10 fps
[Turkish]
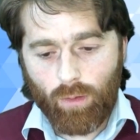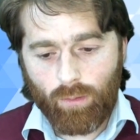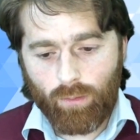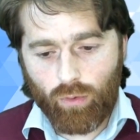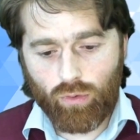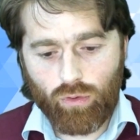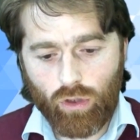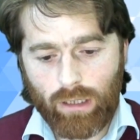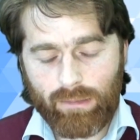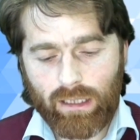Bu
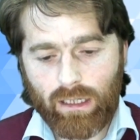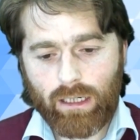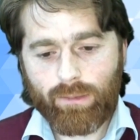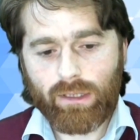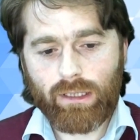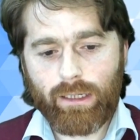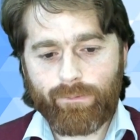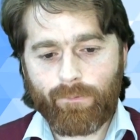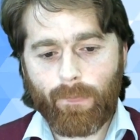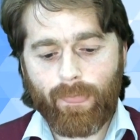dönemin
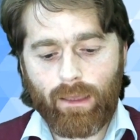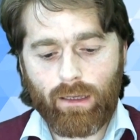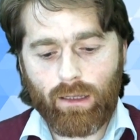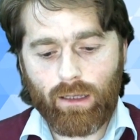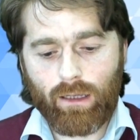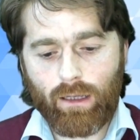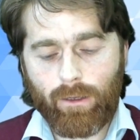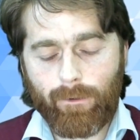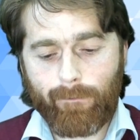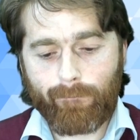akabinde e,
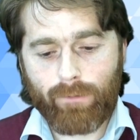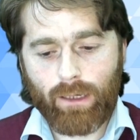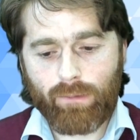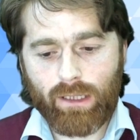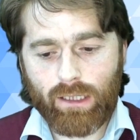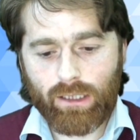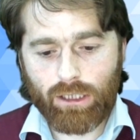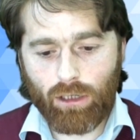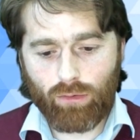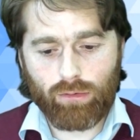tabii ki
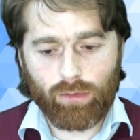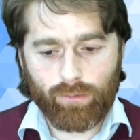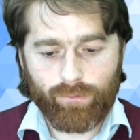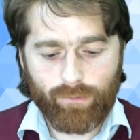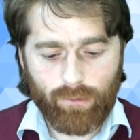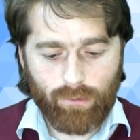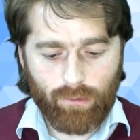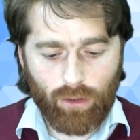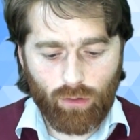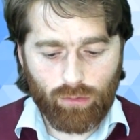şey oldu
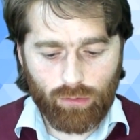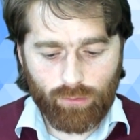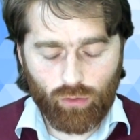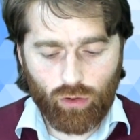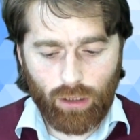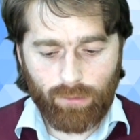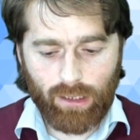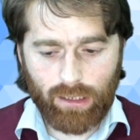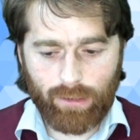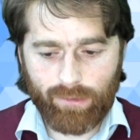ne oldu? Bu dönemin
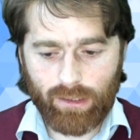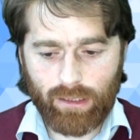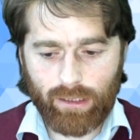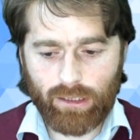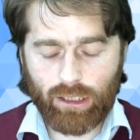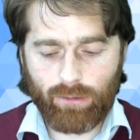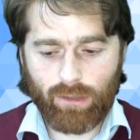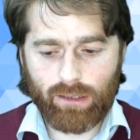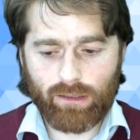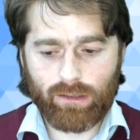akabinde
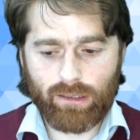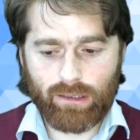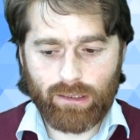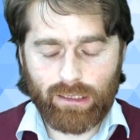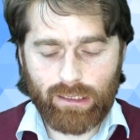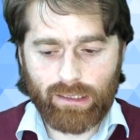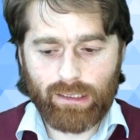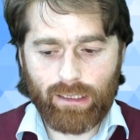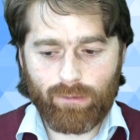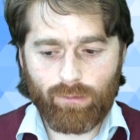cemaat
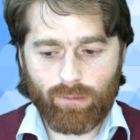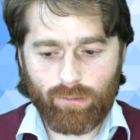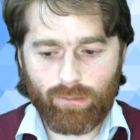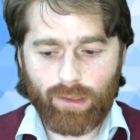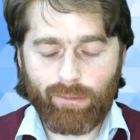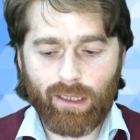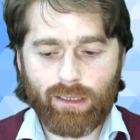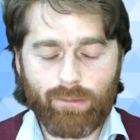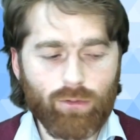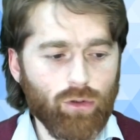gitgide bir
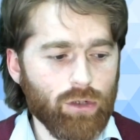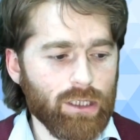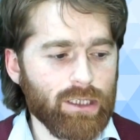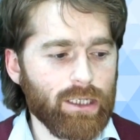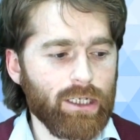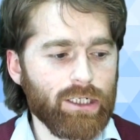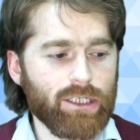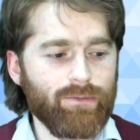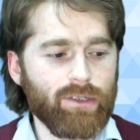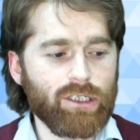manada
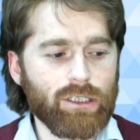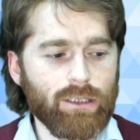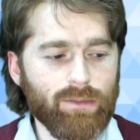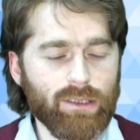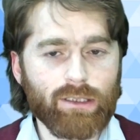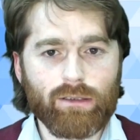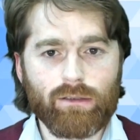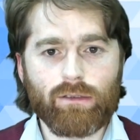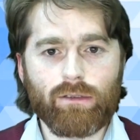bürokratikleşti ve ciddi bir